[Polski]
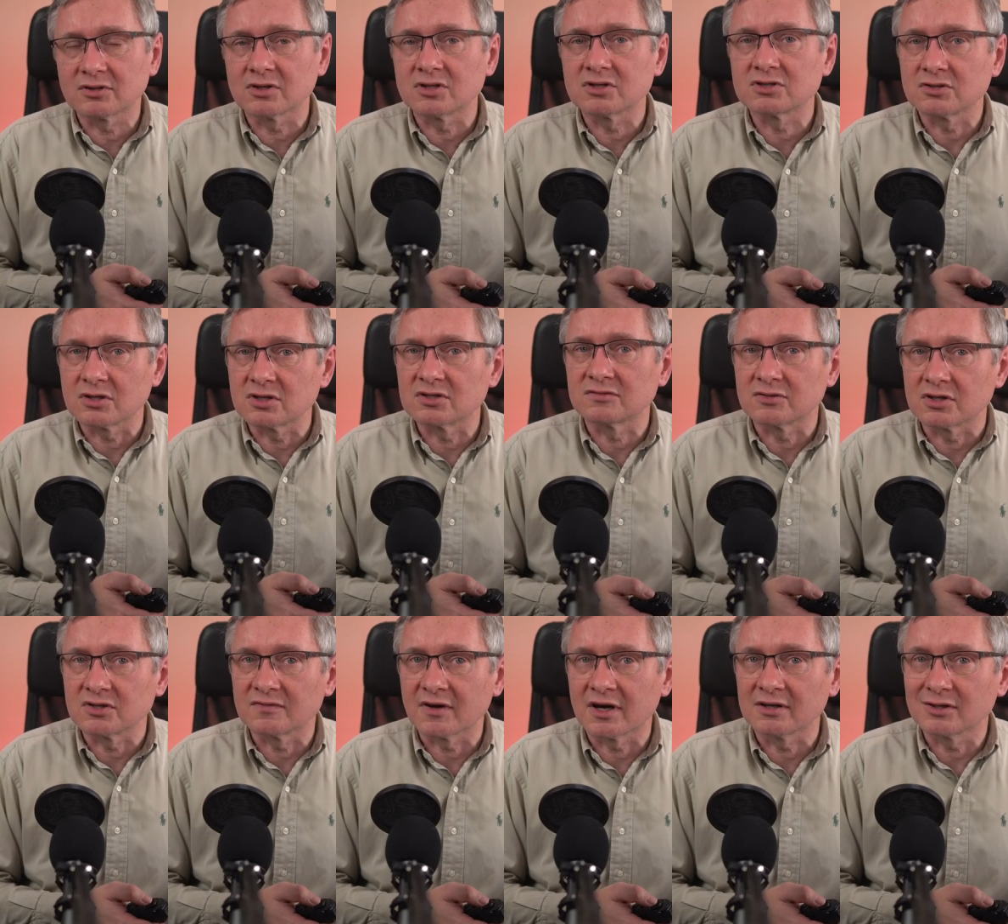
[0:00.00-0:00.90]
to jest, to jest, to
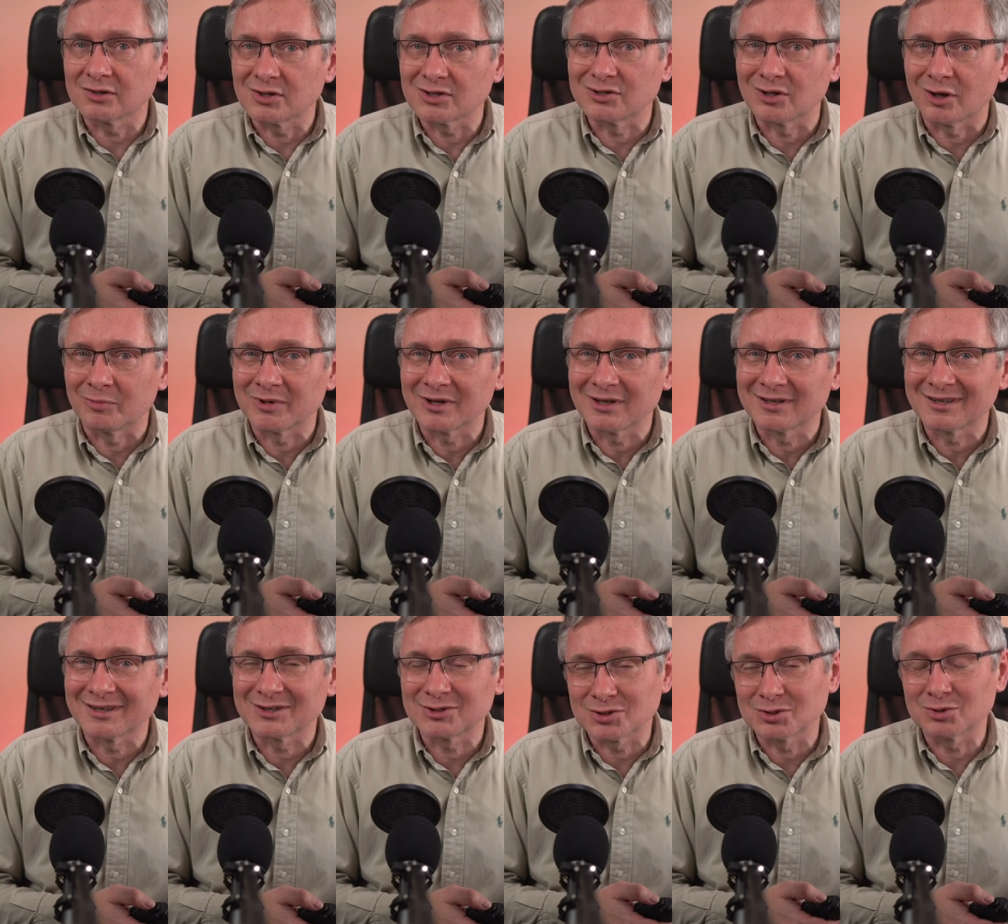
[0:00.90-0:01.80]
jest fajne, to jest dobre.
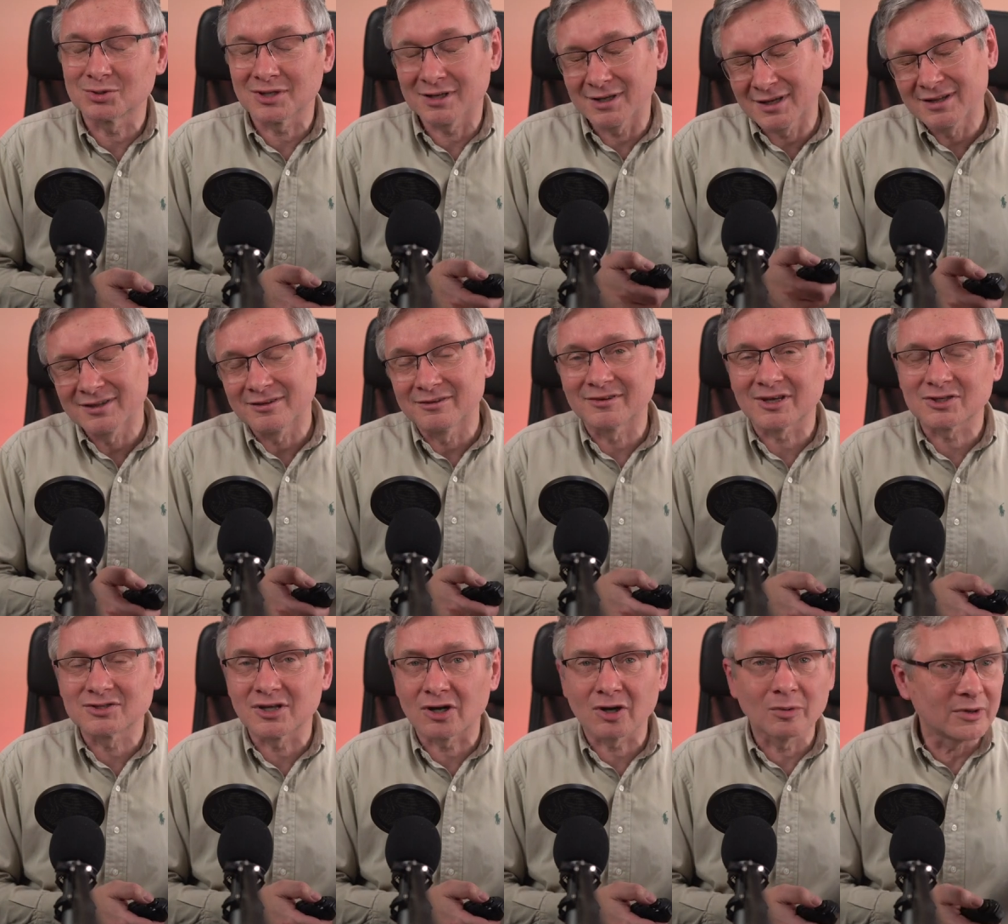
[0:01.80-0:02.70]
Także tutaj
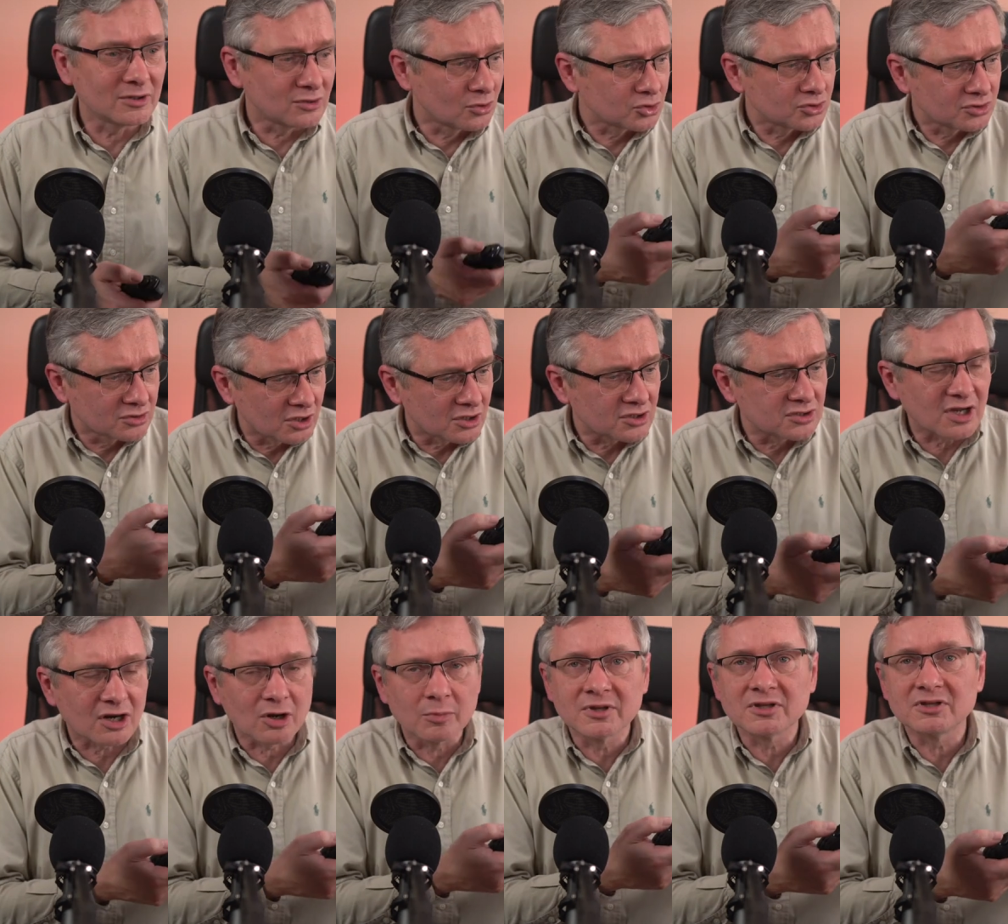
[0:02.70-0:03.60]
ważny argument, to już to jest
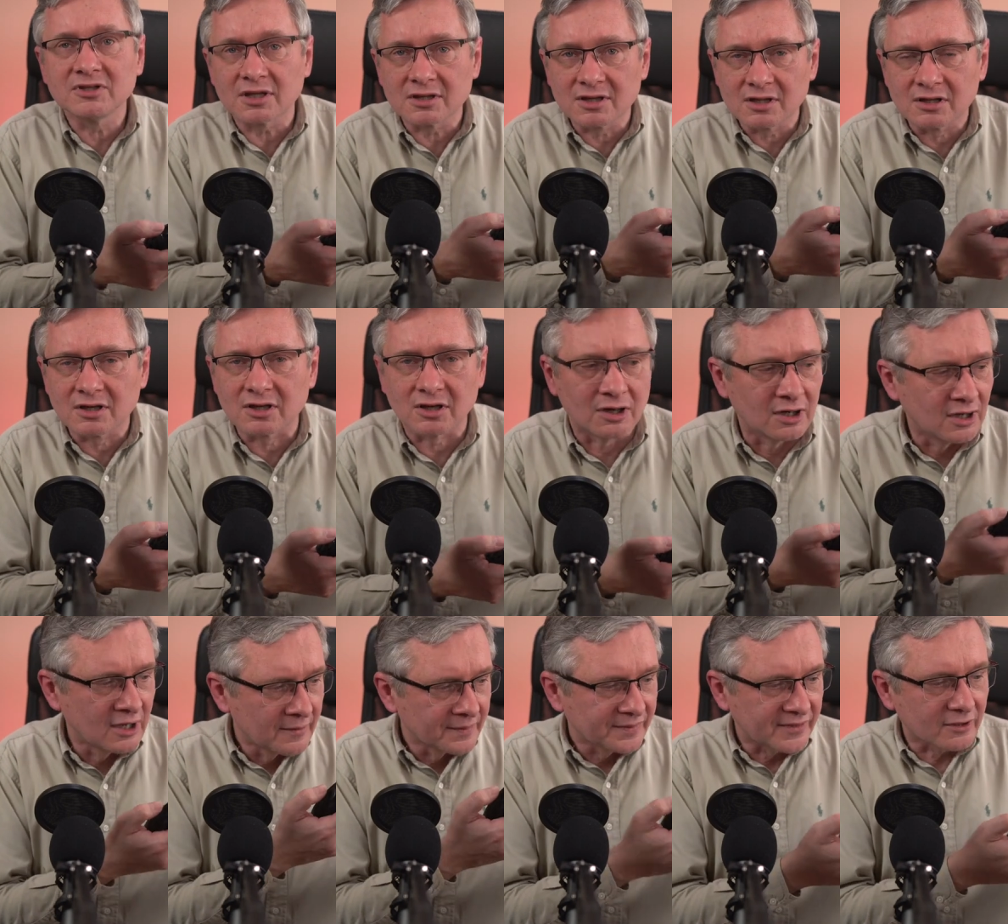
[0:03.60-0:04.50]
argument nie tylko
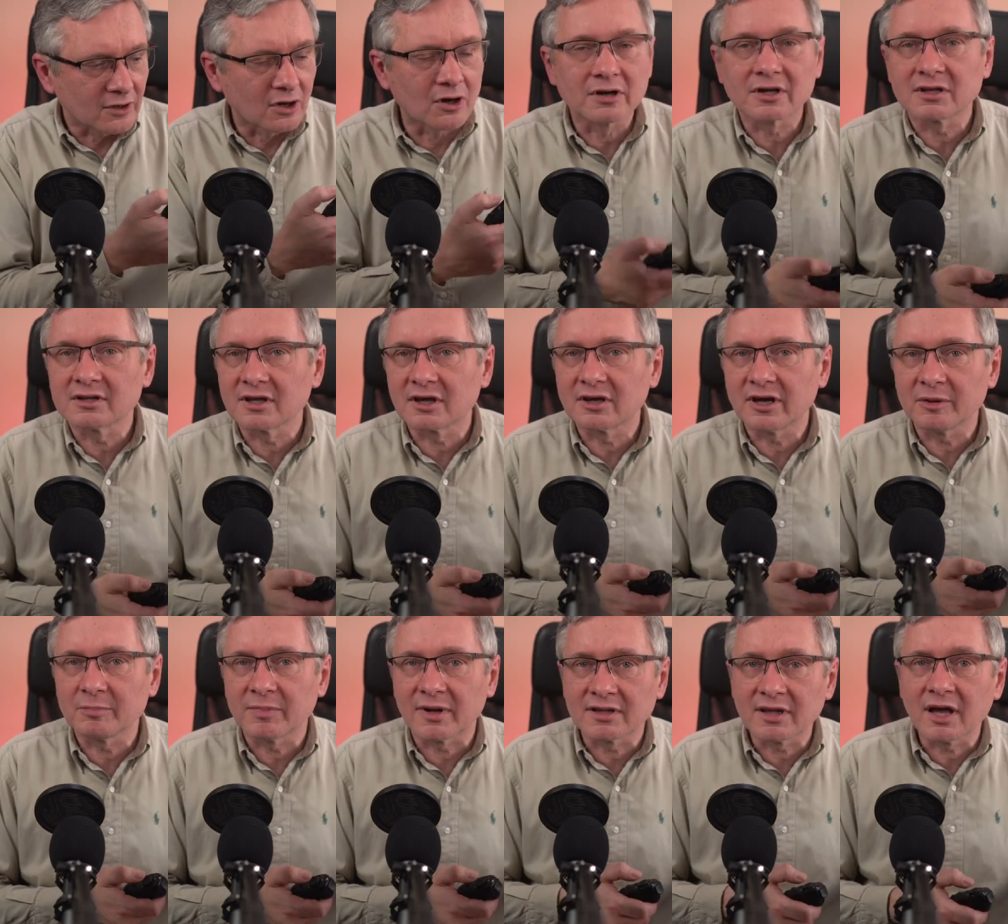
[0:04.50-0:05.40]
tego konkretnego
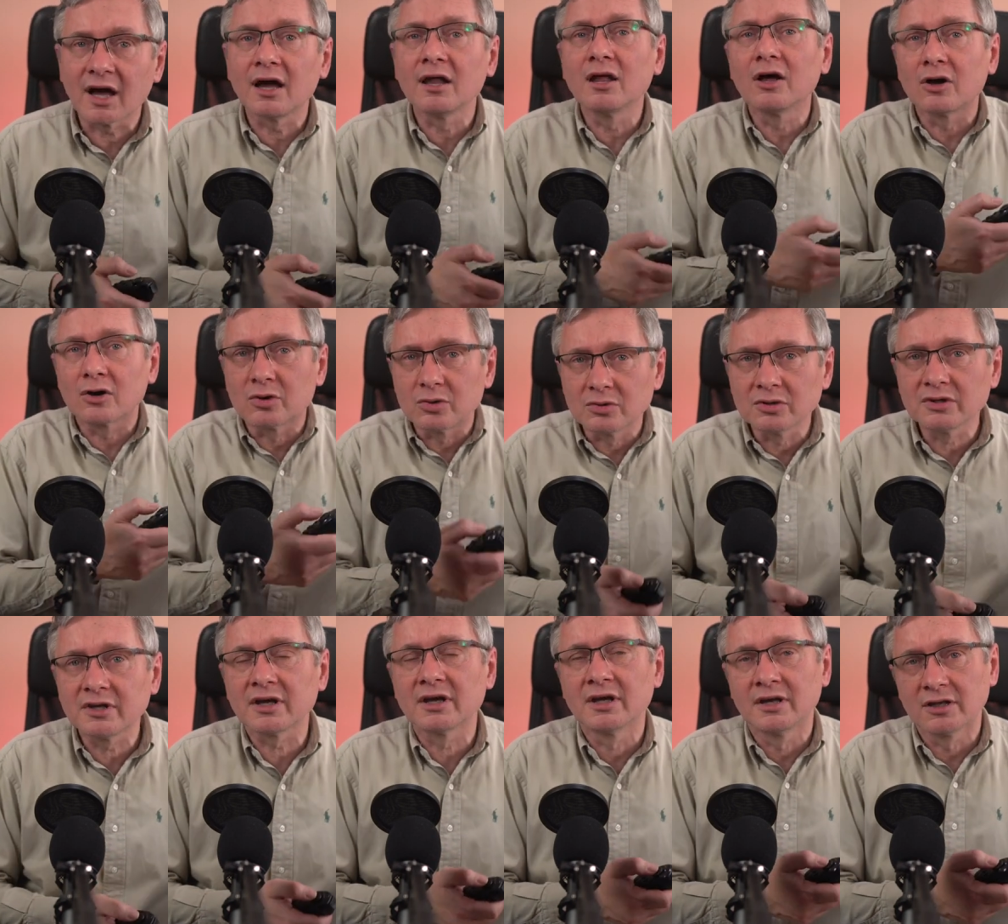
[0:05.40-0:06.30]
iPada, ale ogólnie